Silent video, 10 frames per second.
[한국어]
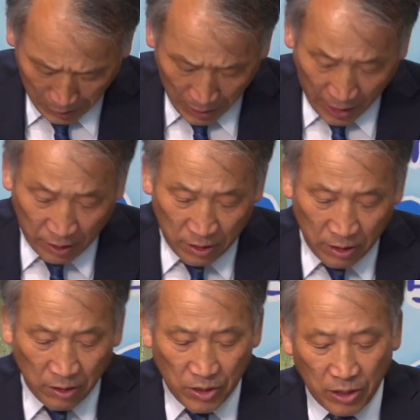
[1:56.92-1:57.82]

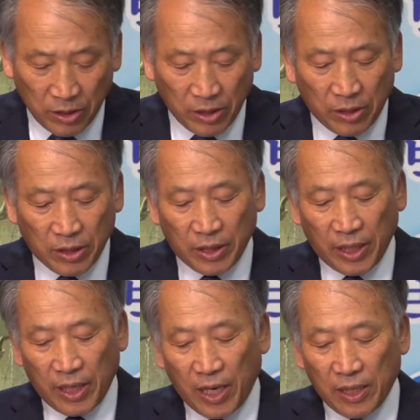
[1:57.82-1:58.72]
행정처결을
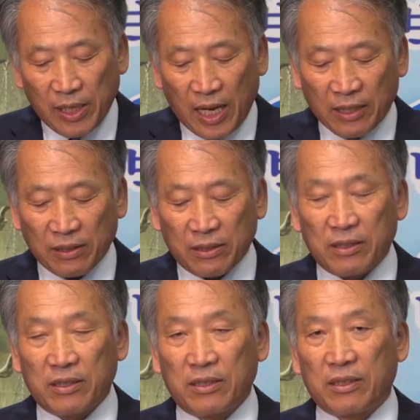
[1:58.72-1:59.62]
해야 할
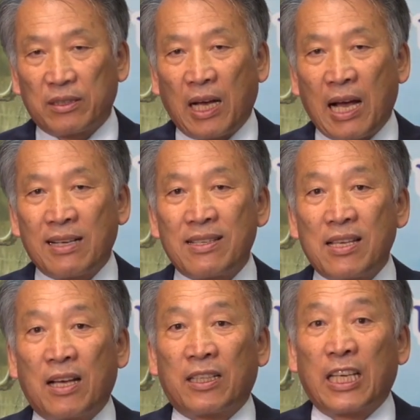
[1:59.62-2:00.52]
안건은
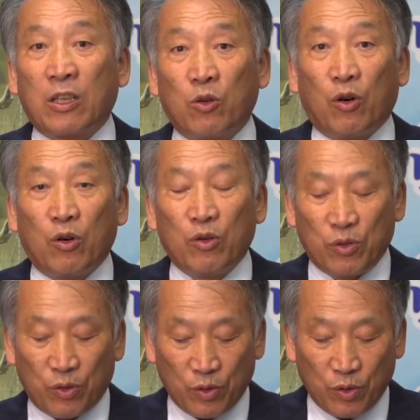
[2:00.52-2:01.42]
항상 있고
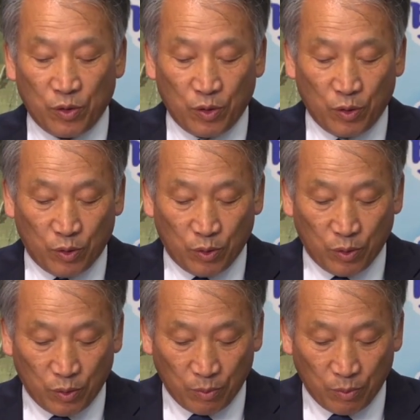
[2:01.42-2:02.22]
어,